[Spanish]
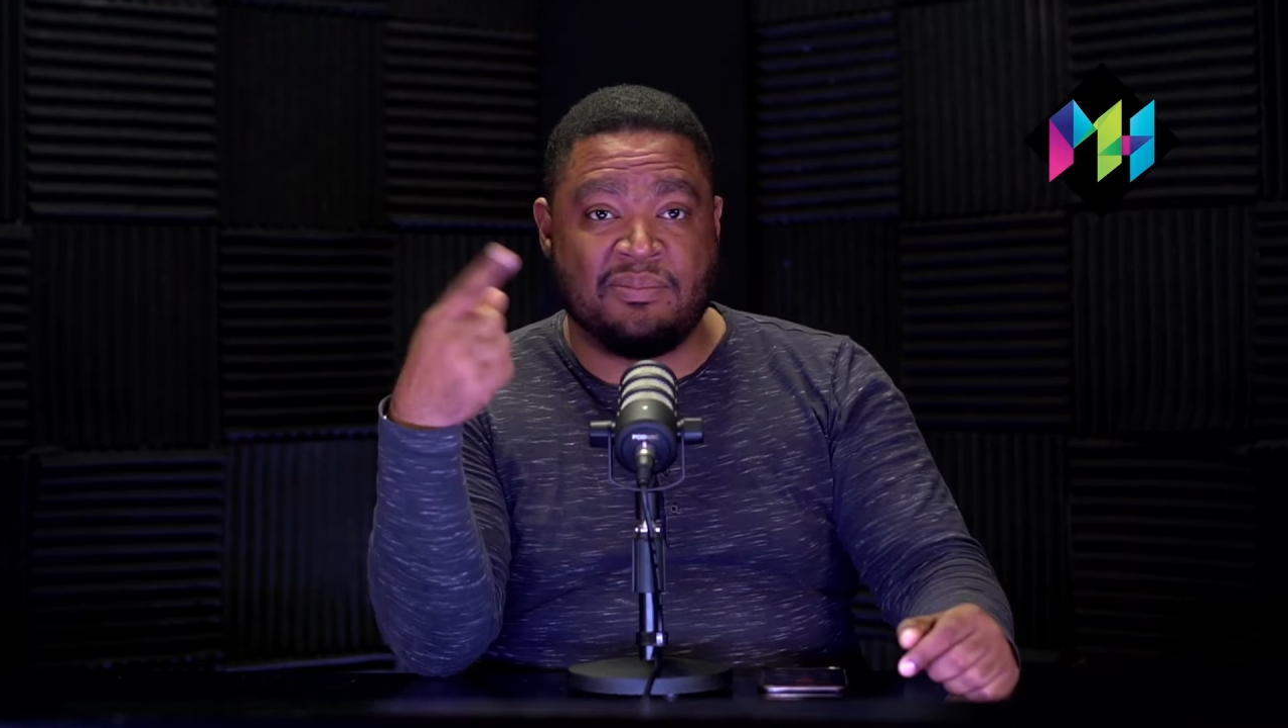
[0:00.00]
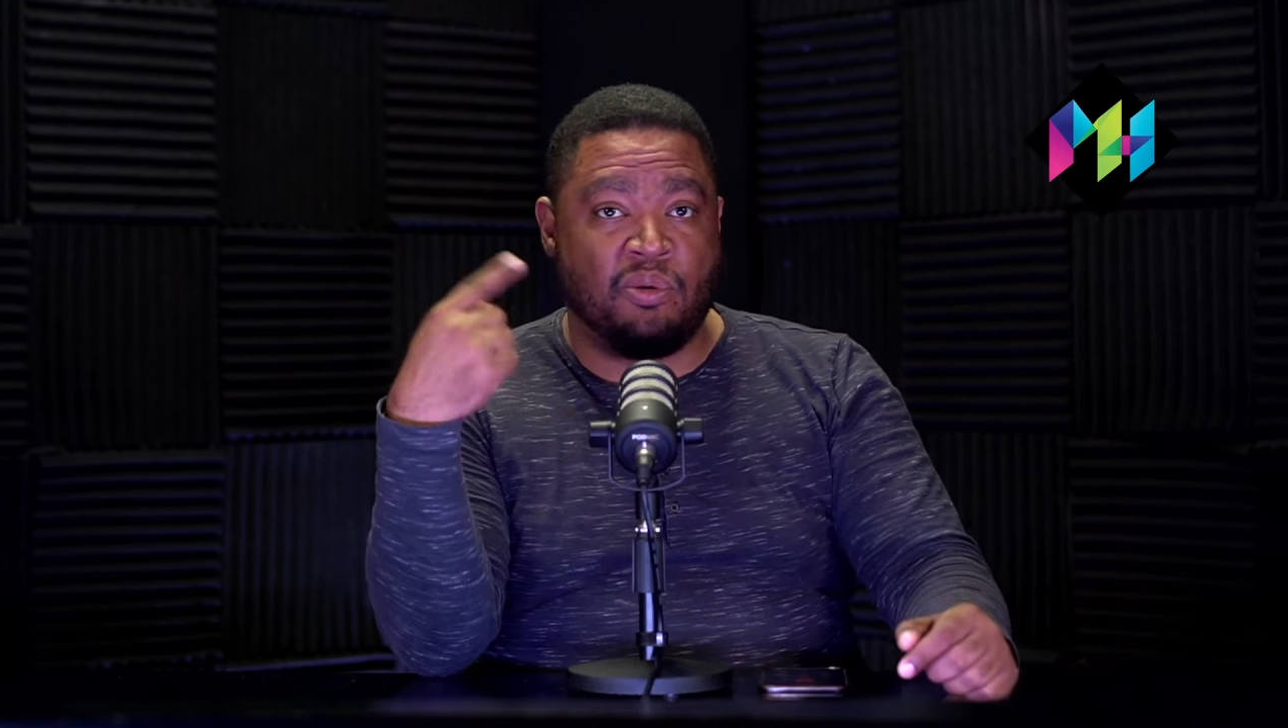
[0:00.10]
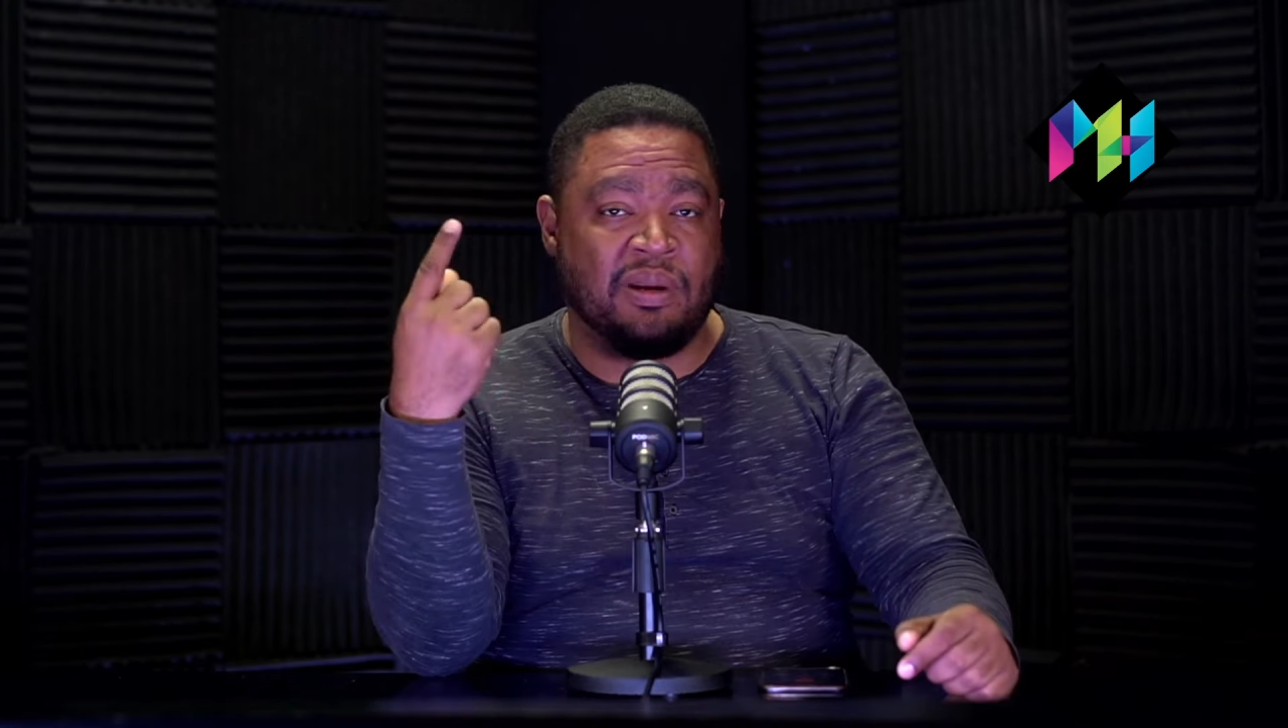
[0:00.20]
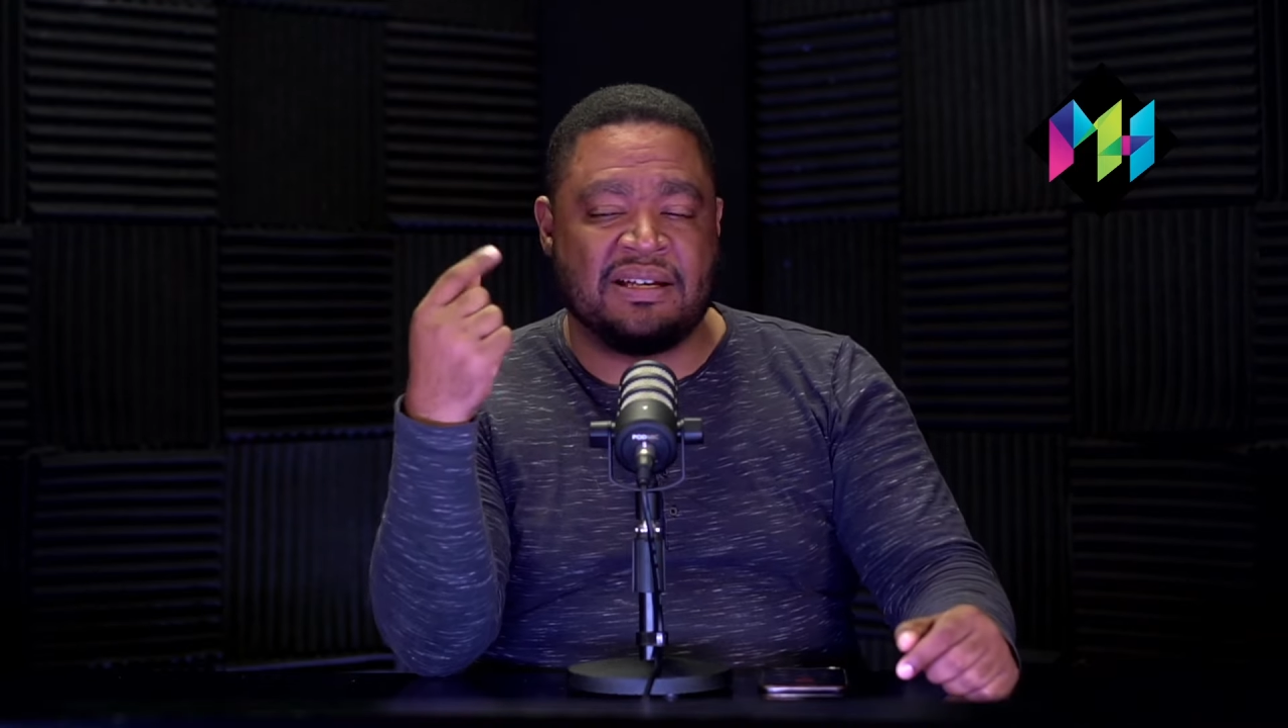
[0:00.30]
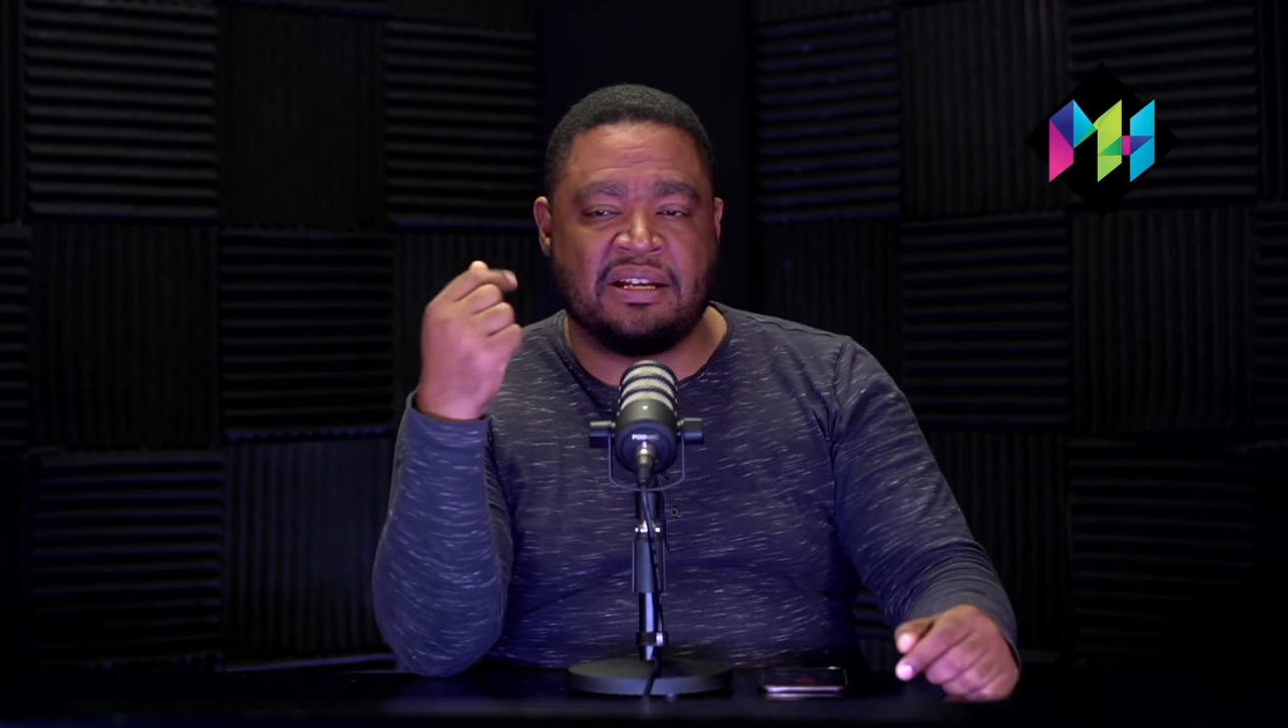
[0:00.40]
se
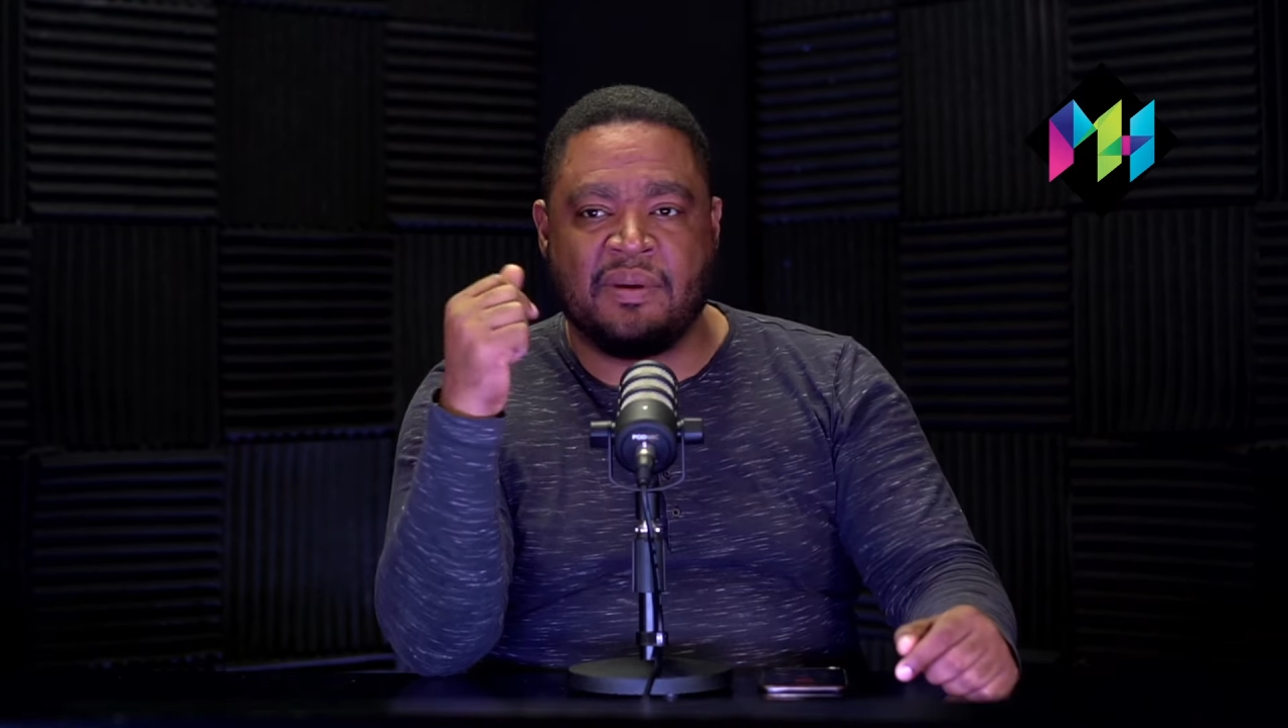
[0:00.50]
movilice a